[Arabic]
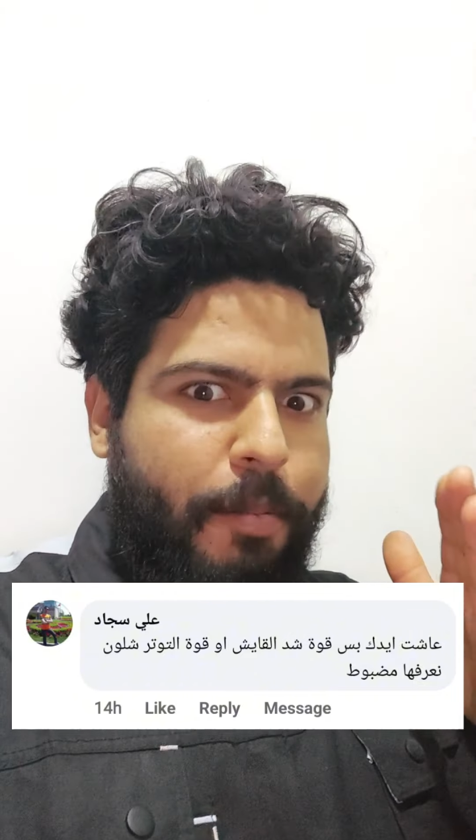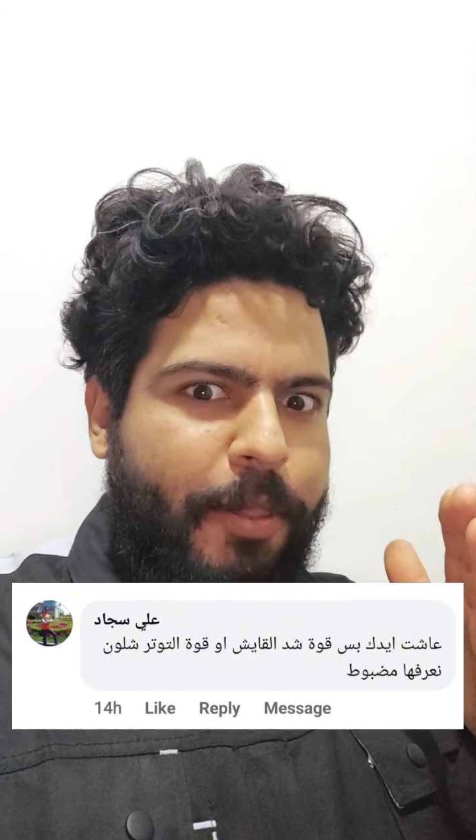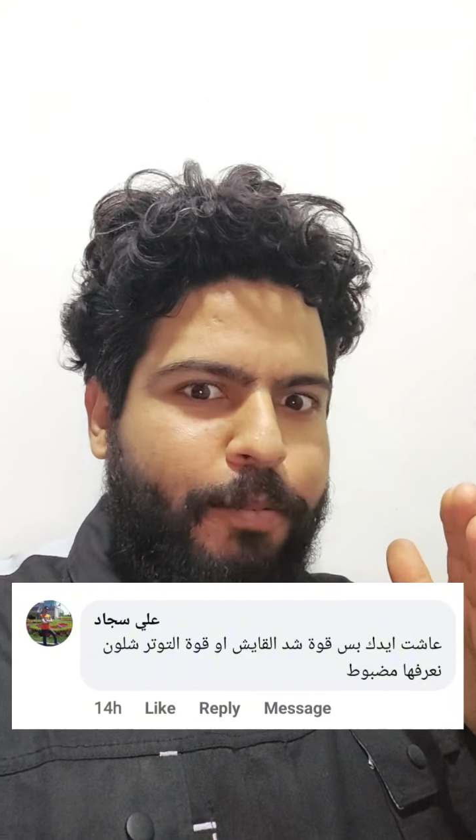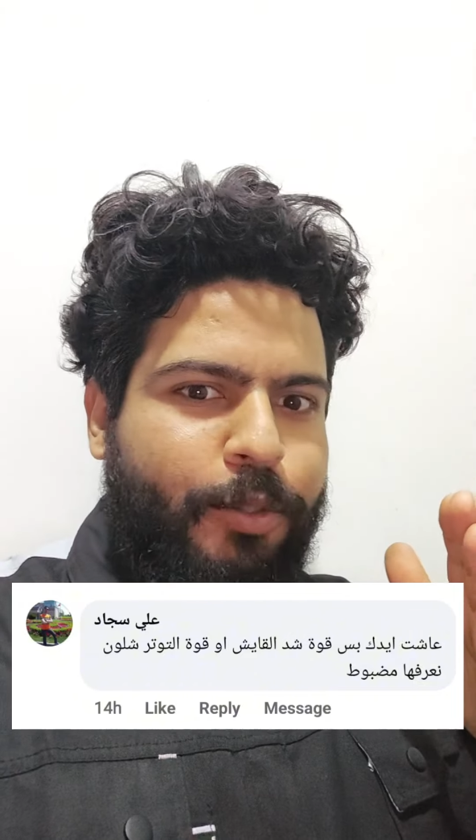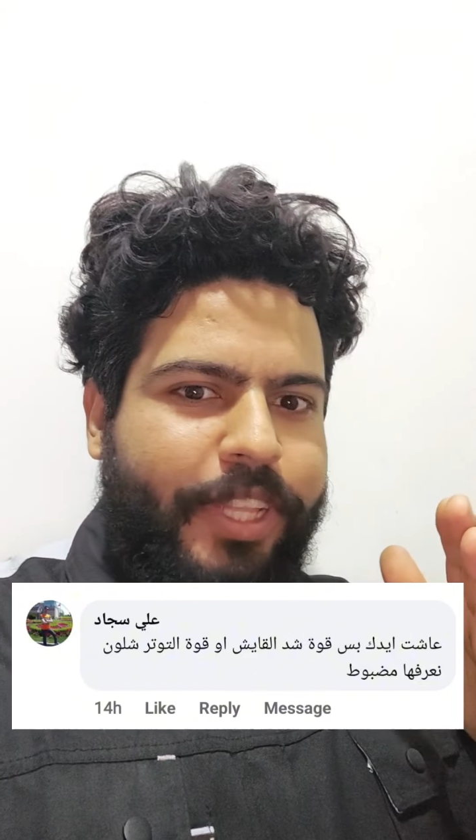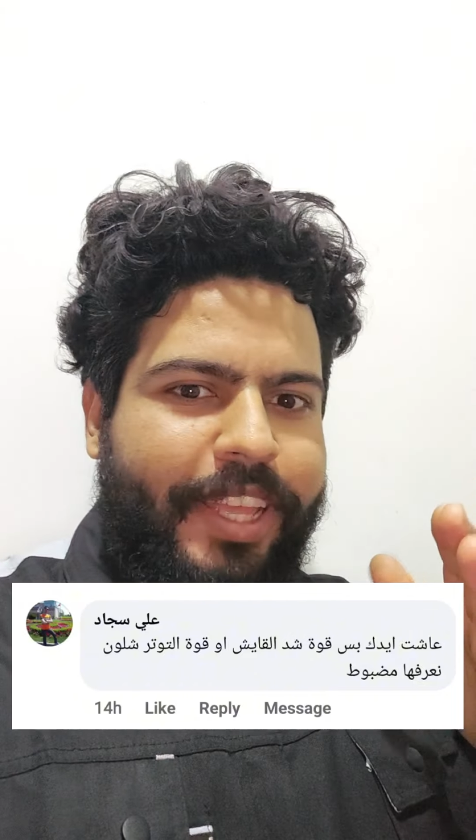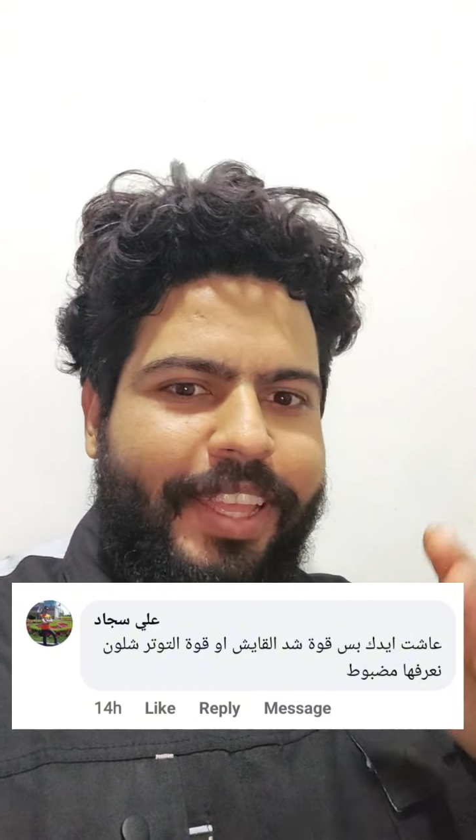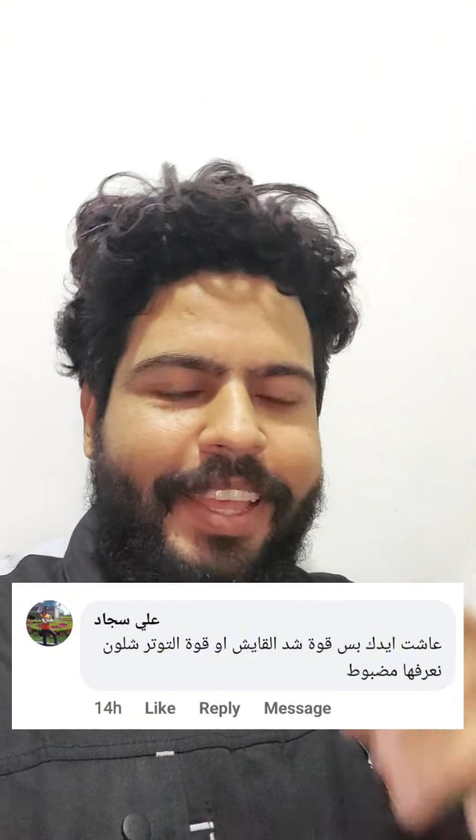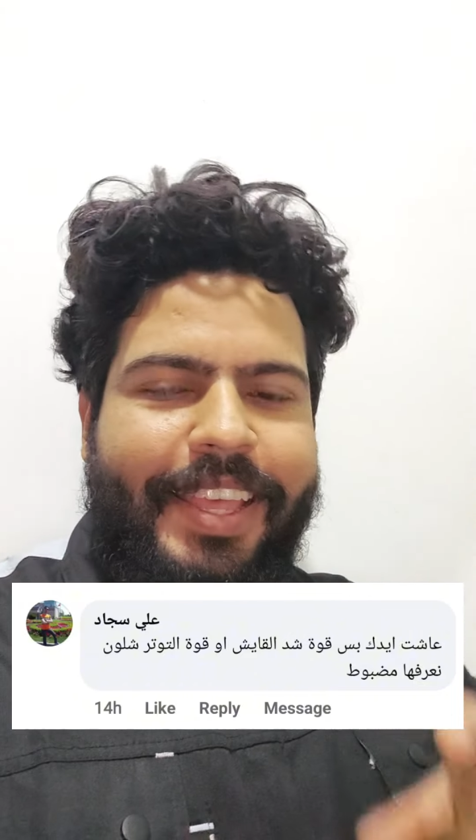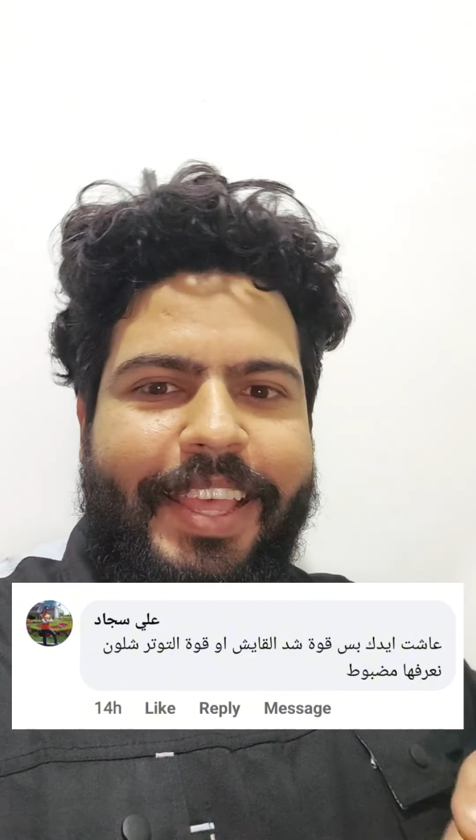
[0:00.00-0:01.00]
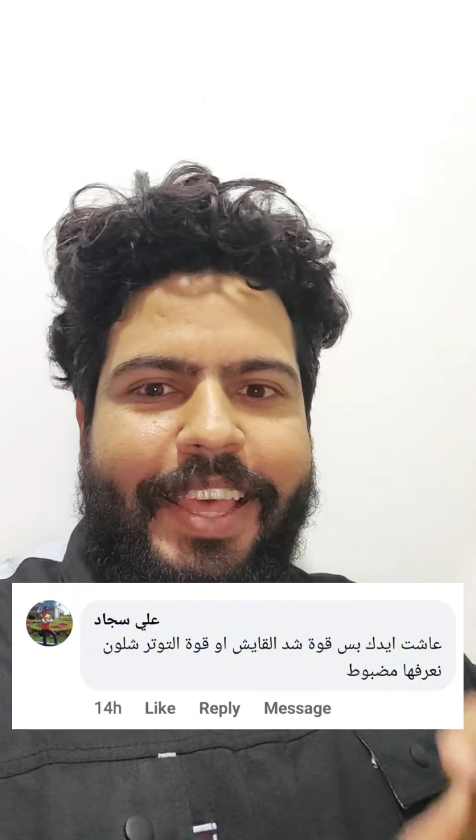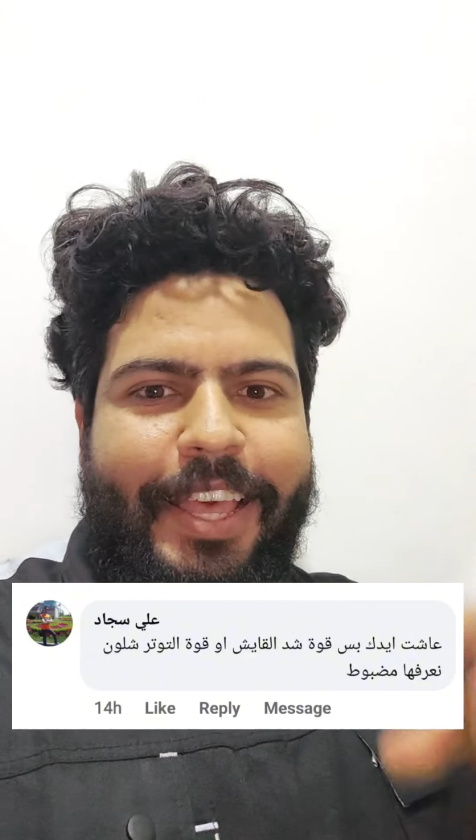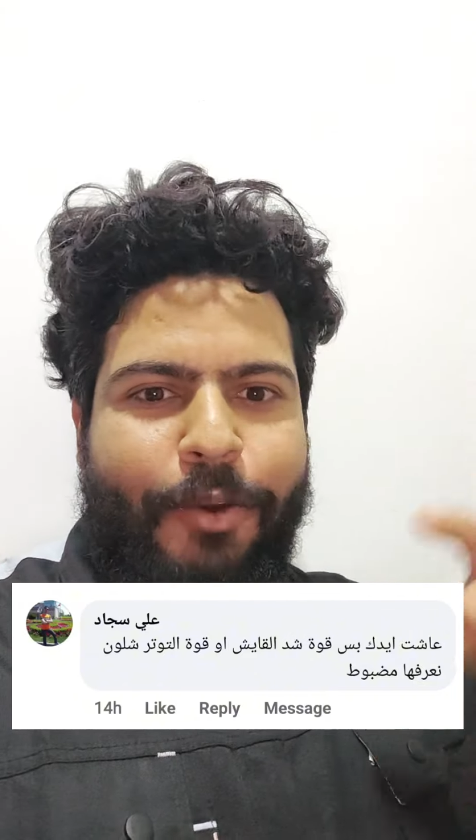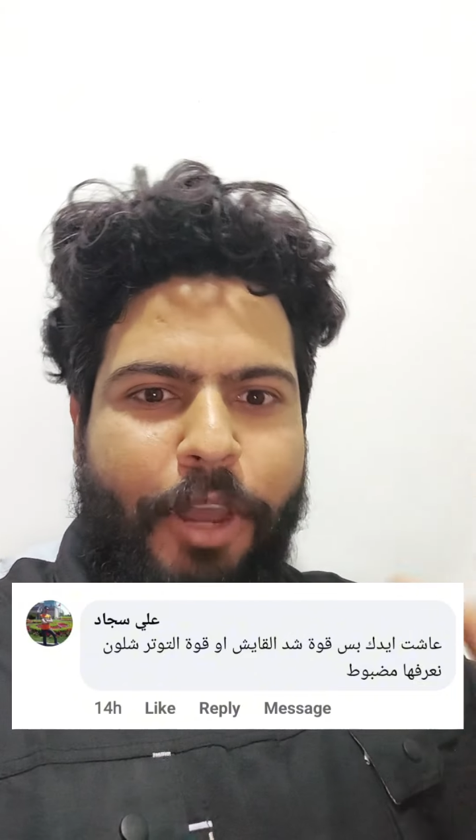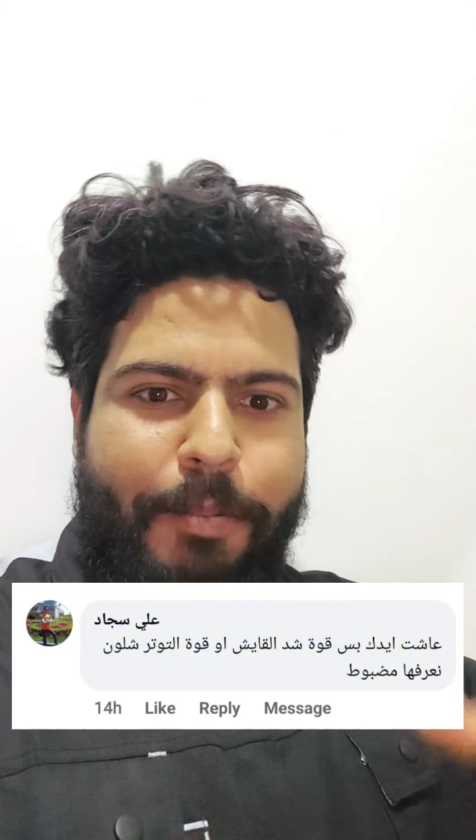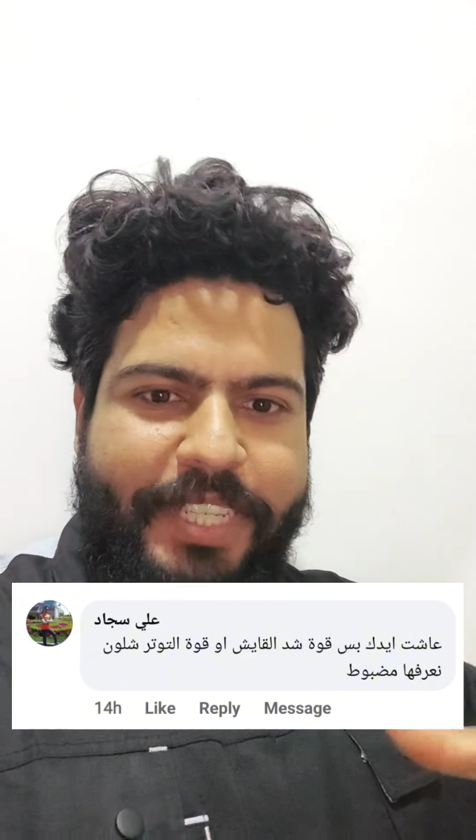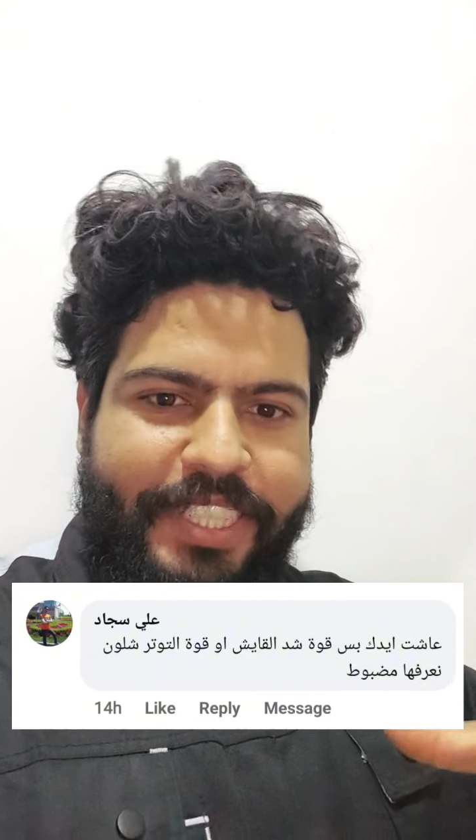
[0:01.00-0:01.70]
مضبوطة أه ورا ما